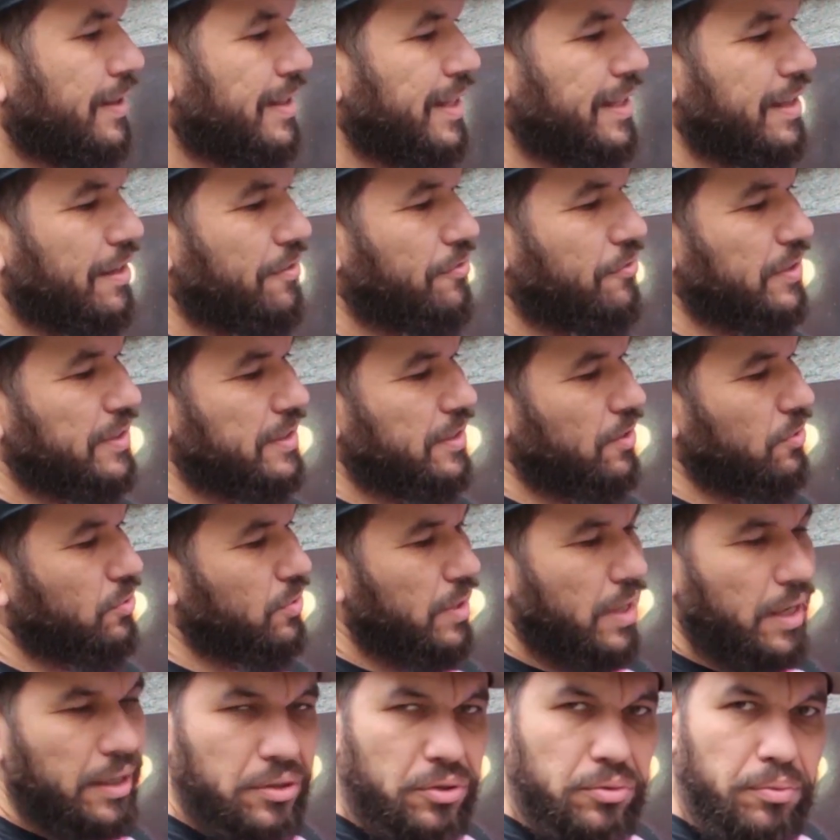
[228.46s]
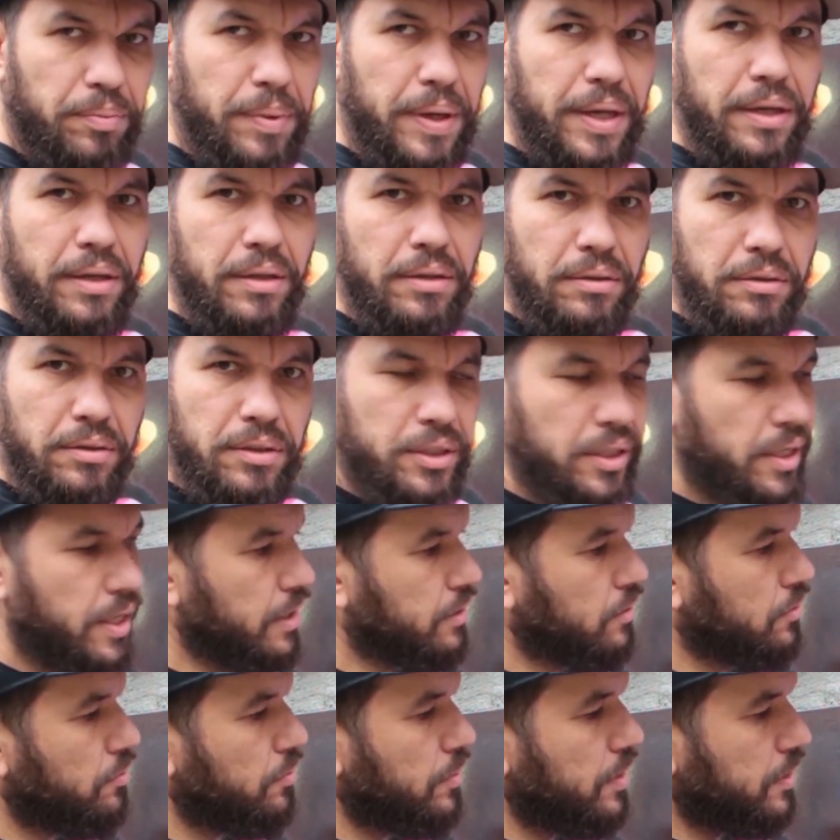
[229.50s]
Tentar fazer o traço bem
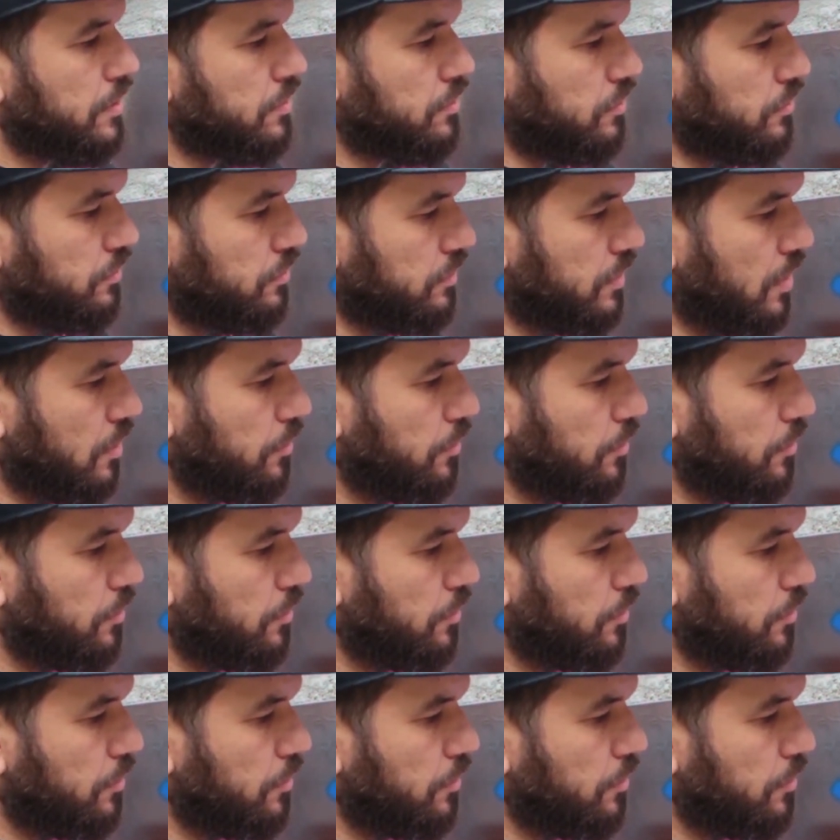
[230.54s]
direto mesmo.